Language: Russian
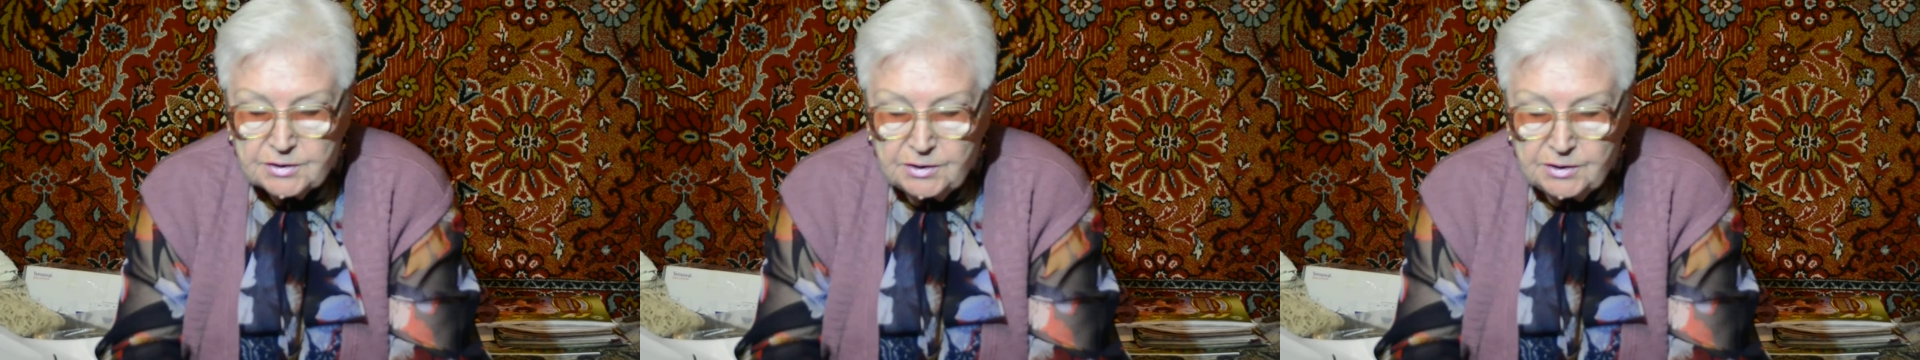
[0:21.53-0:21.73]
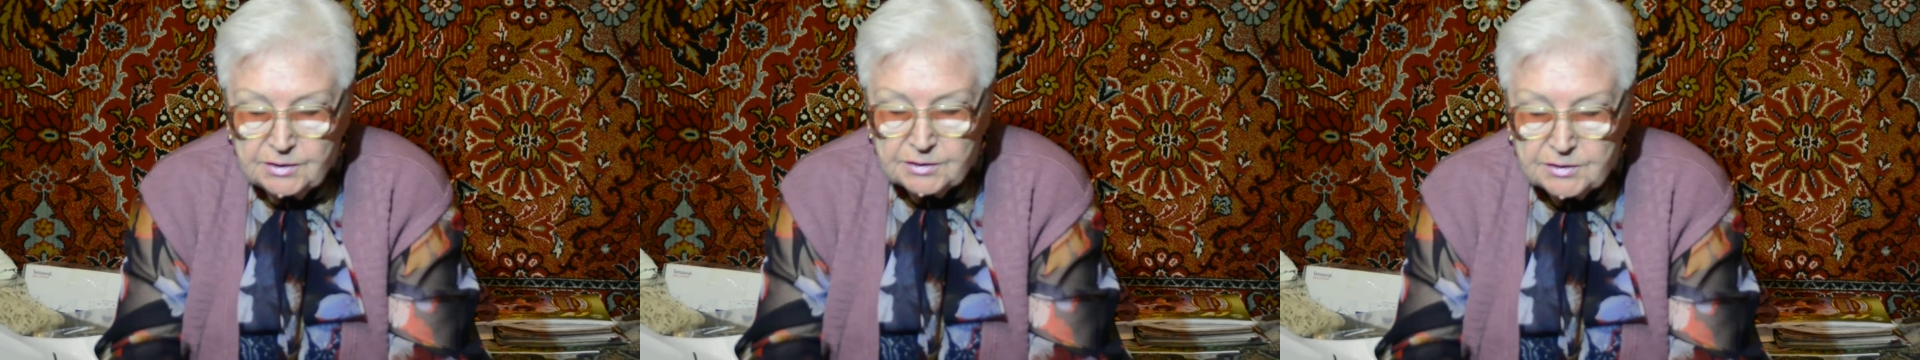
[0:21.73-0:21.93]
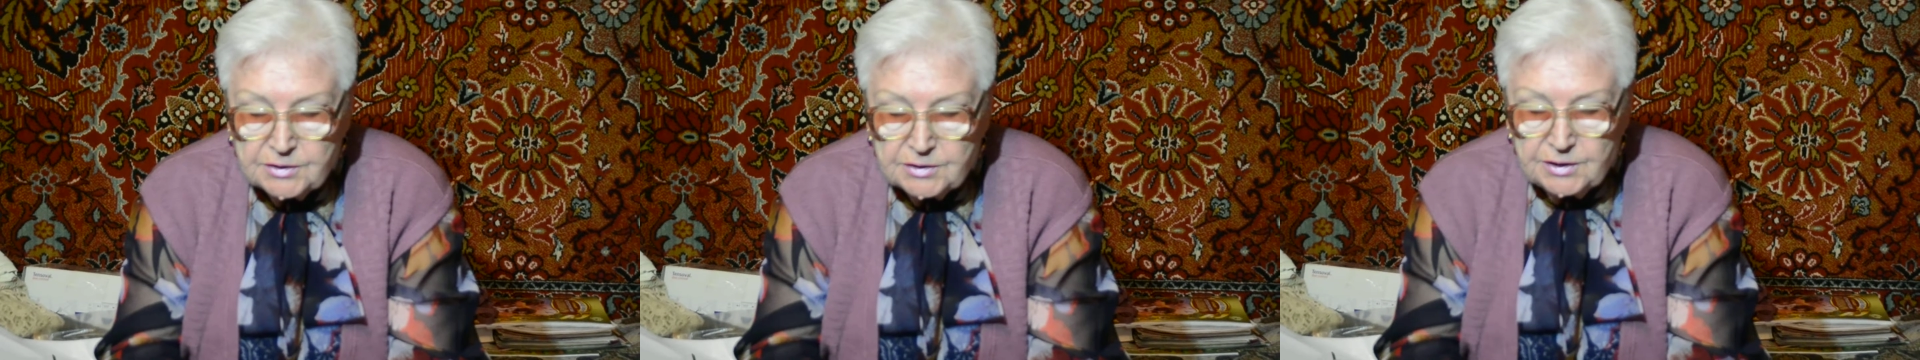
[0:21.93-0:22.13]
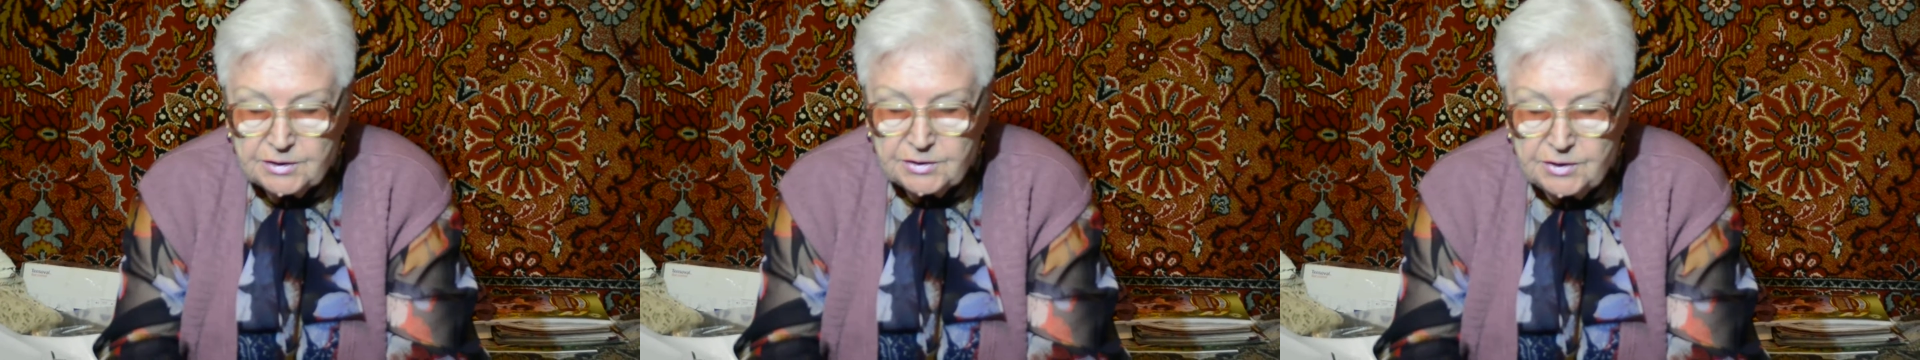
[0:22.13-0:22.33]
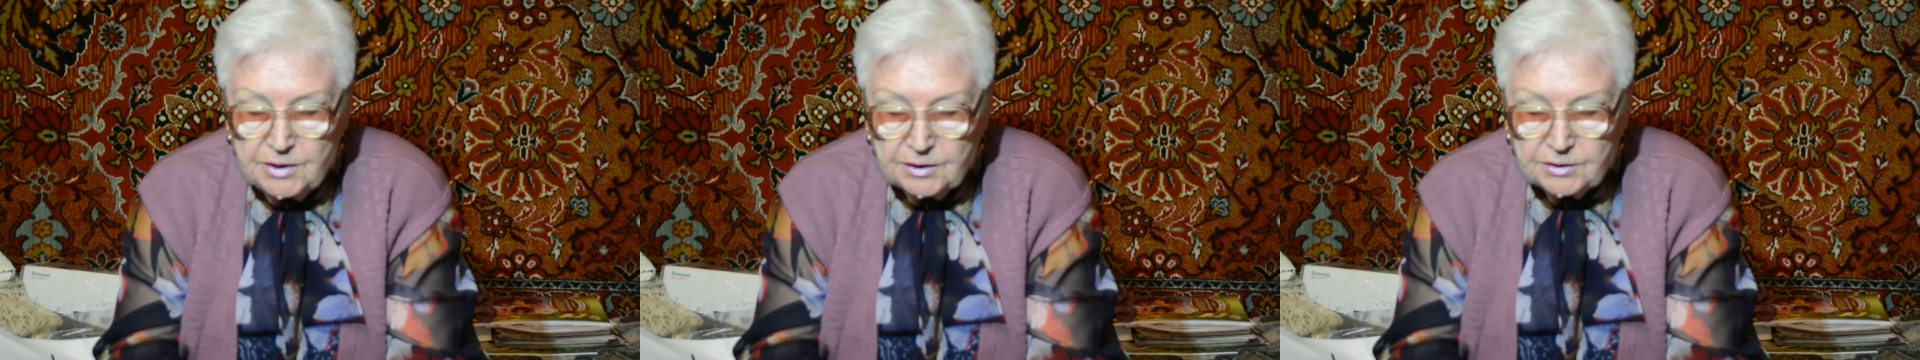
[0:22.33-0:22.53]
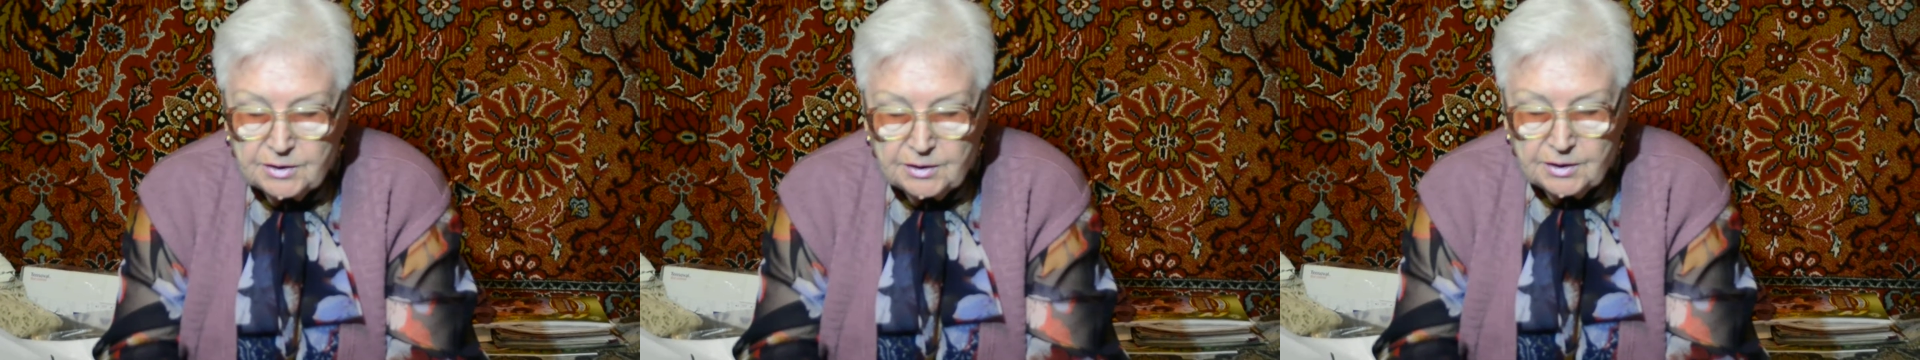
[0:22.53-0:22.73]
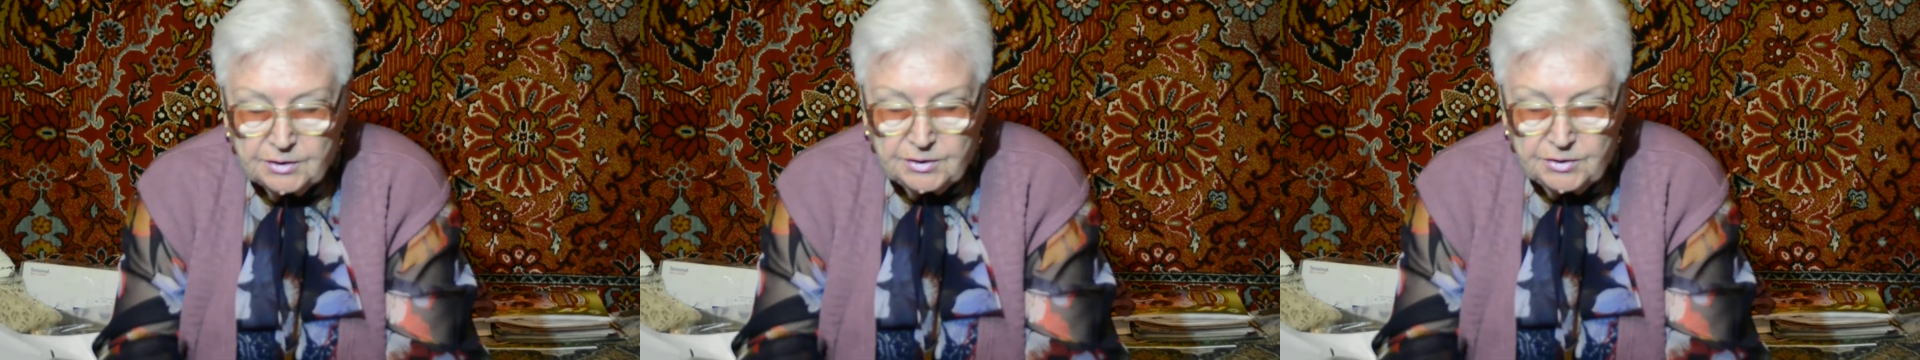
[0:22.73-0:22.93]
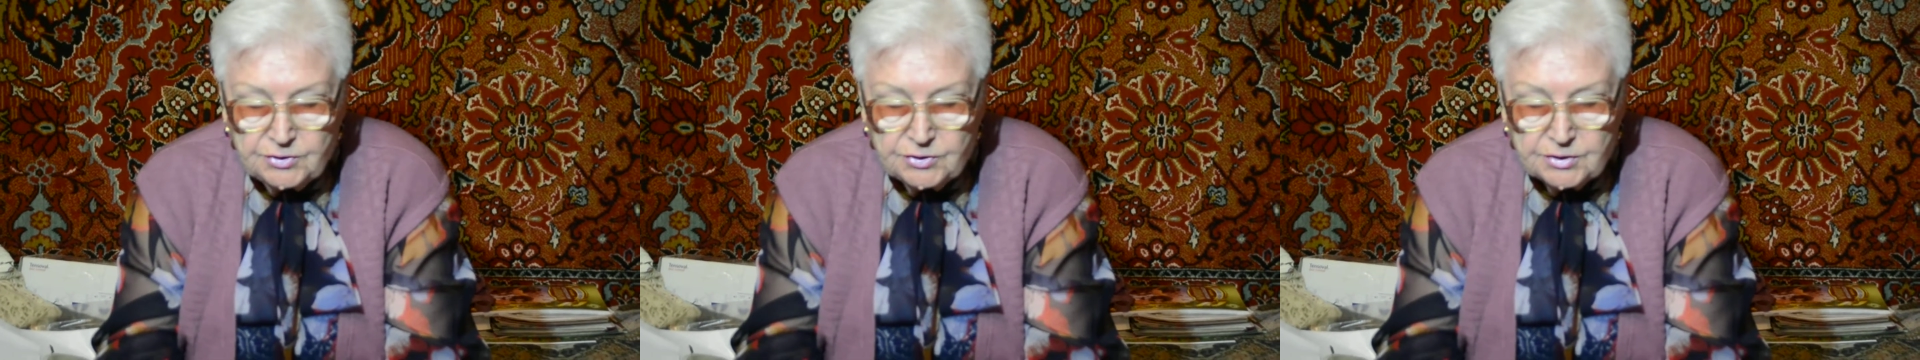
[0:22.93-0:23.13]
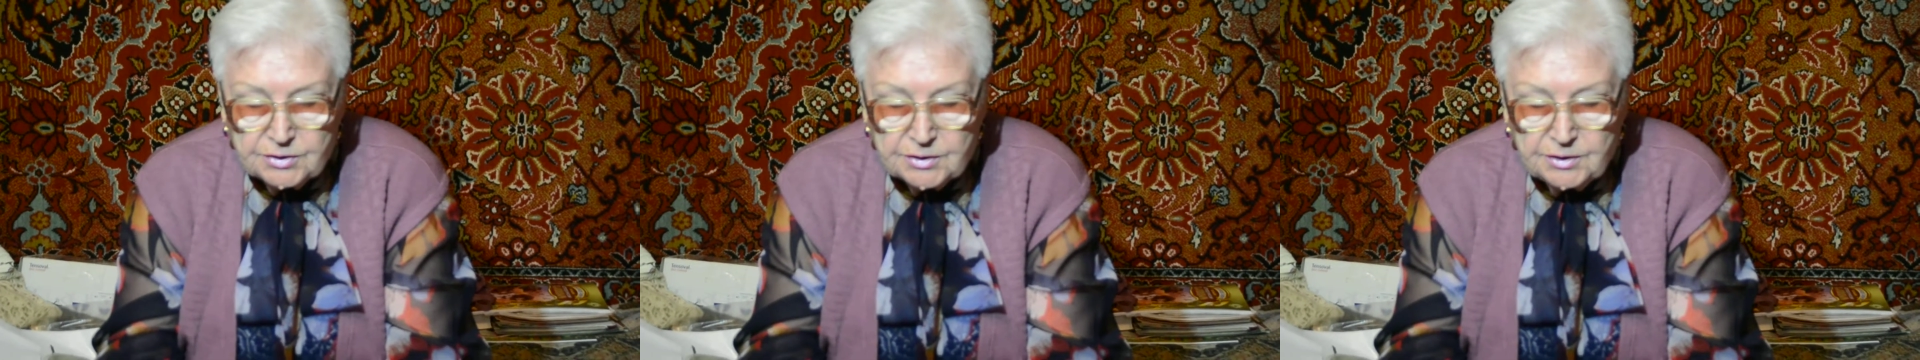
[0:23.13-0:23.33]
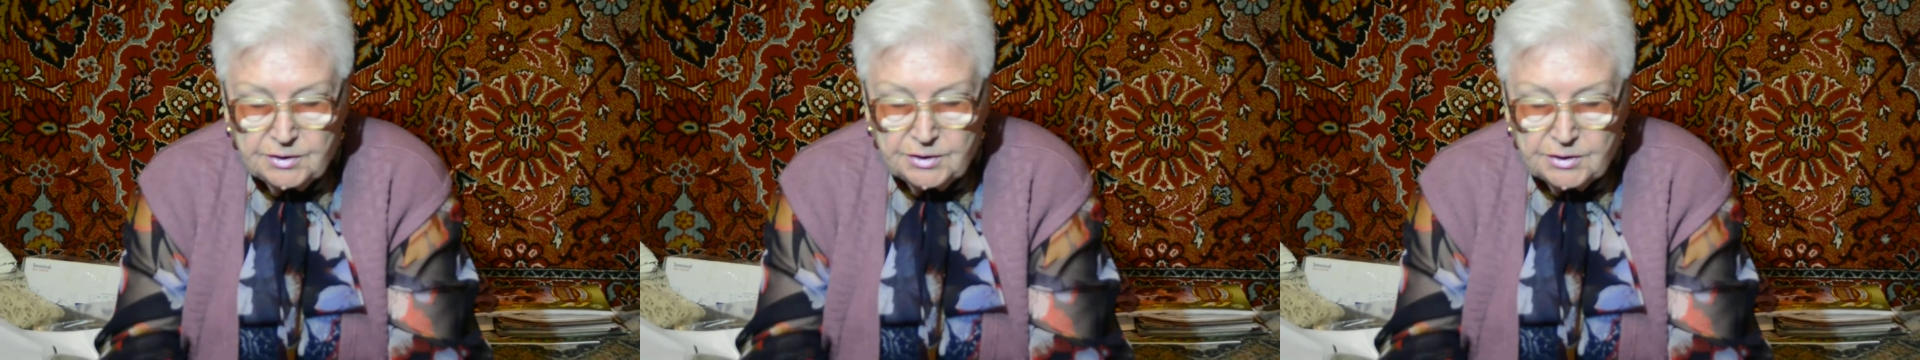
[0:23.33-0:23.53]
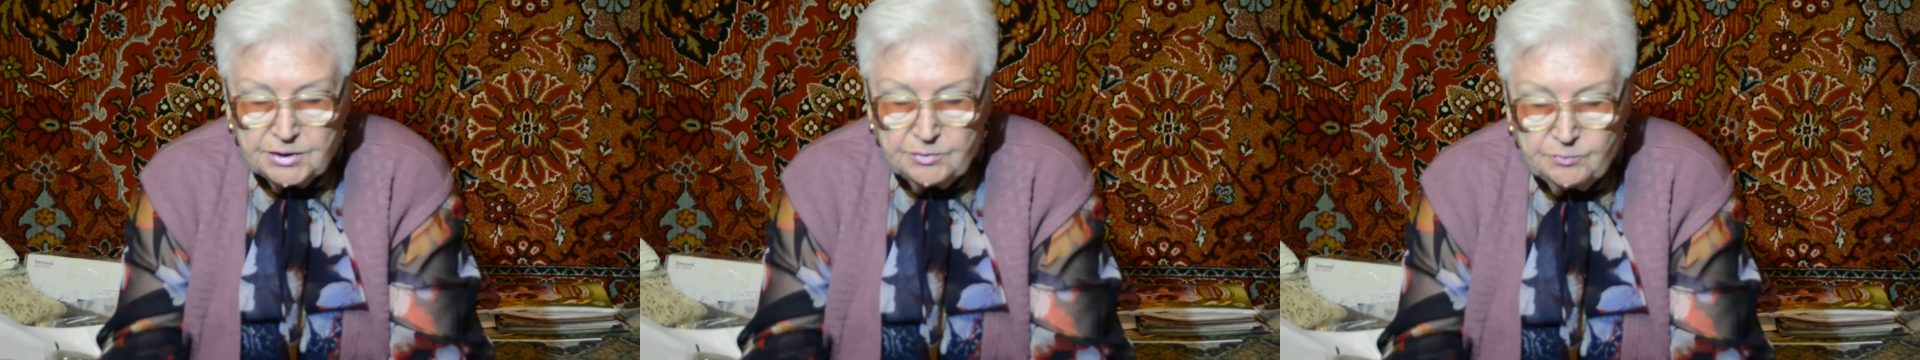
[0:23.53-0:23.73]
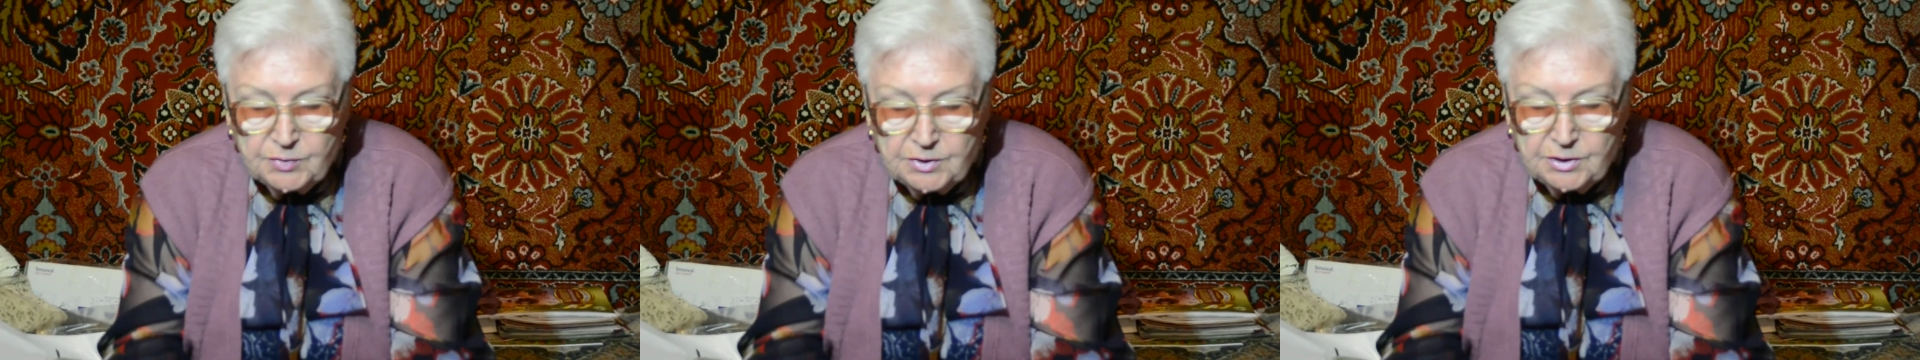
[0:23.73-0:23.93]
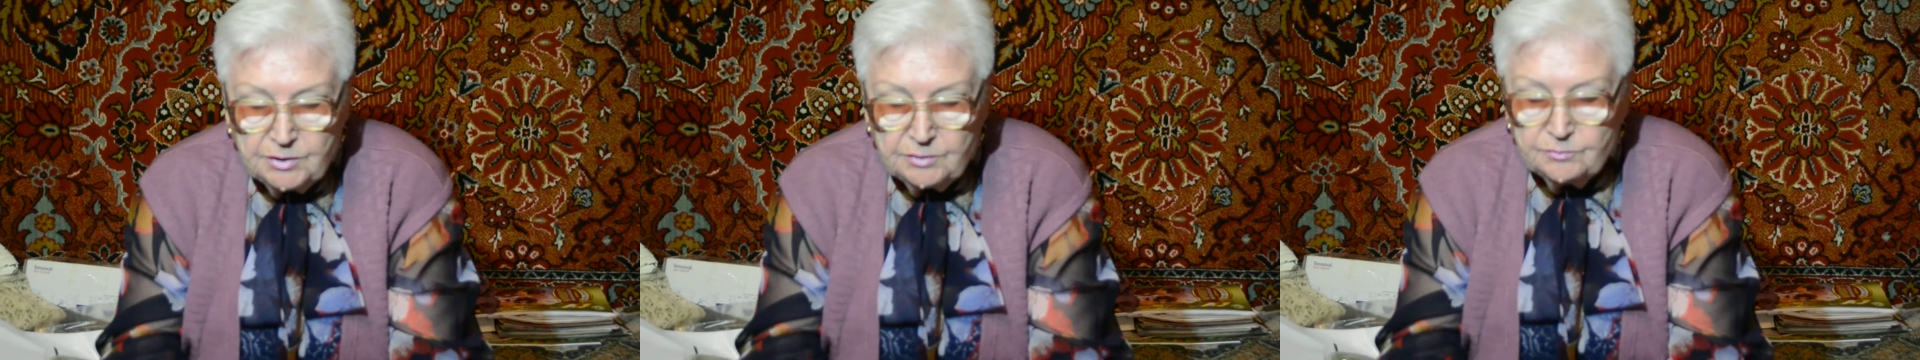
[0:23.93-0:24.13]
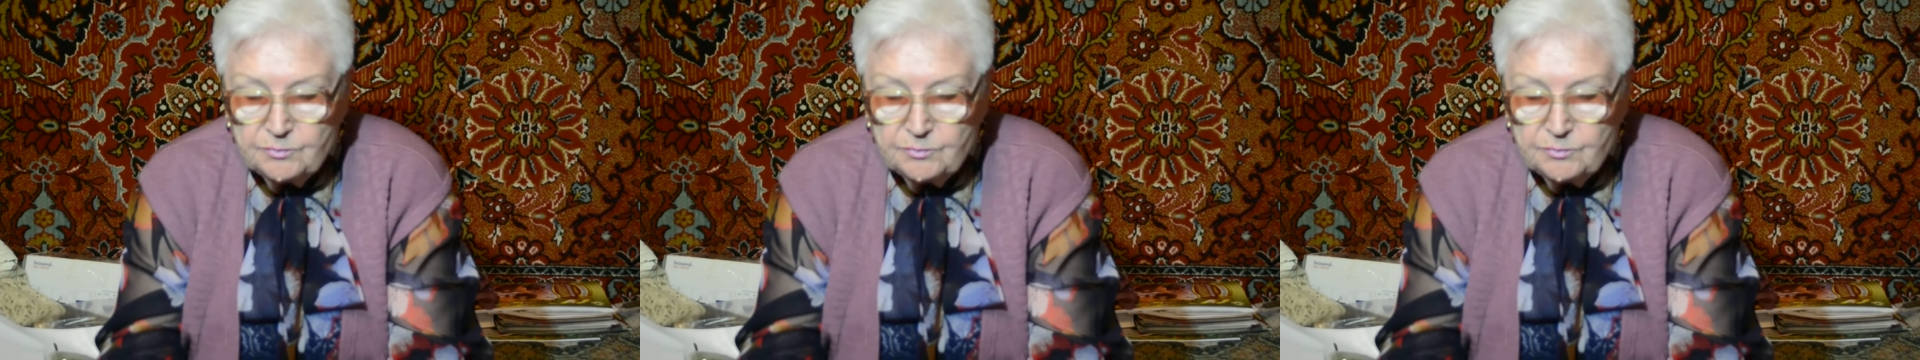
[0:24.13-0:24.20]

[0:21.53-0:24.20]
лет со дня героической гибели